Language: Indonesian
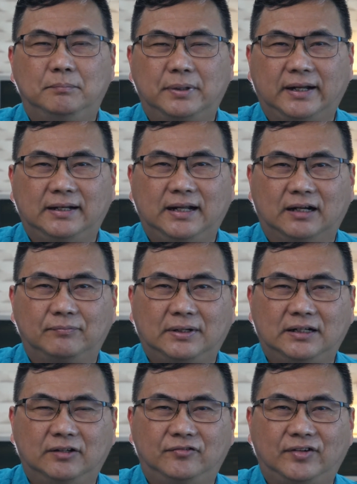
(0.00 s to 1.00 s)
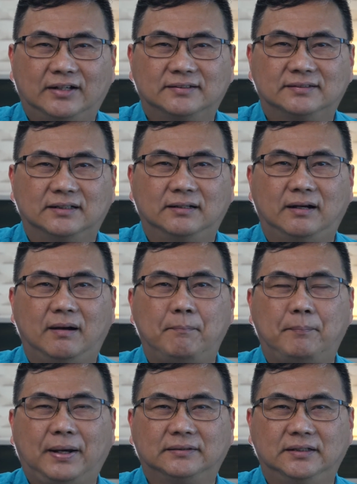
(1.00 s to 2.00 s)
beredar pada fase
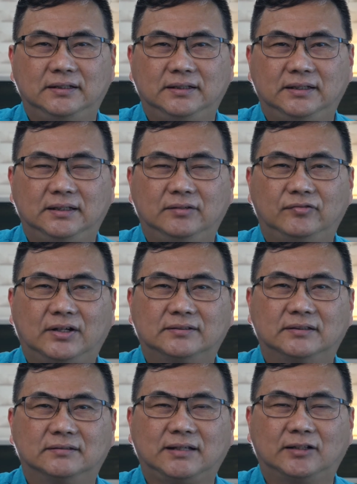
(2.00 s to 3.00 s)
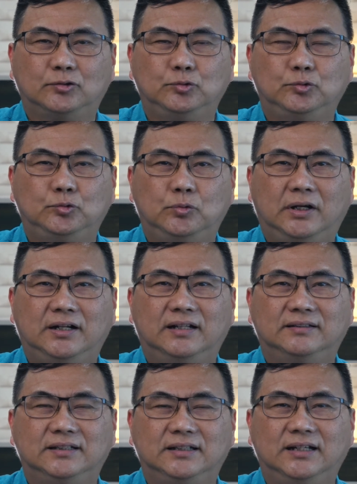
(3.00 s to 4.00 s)
4 ini, fase 1, 2,
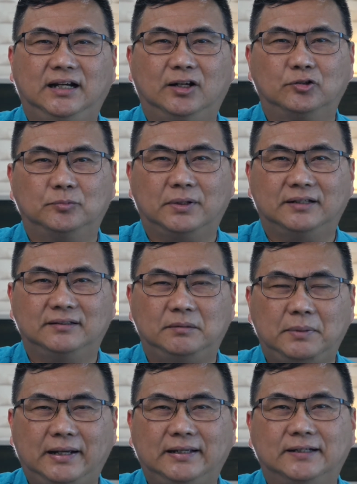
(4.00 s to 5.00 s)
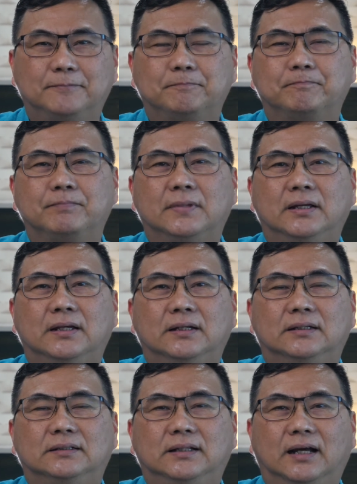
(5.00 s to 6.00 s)
dan 3 harus berhasil baik.
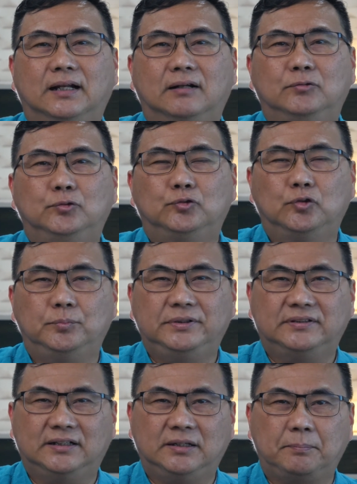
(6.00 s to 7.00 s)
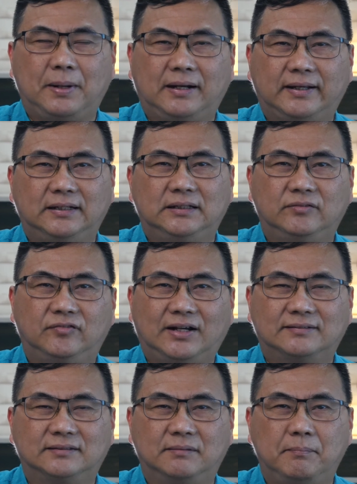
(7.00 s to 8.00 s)
Dan untuk bisa dipakai di
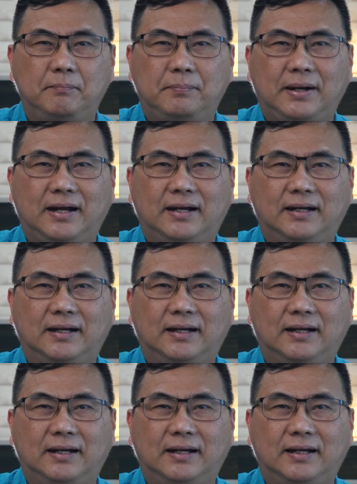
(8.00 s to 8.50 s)
fase 4,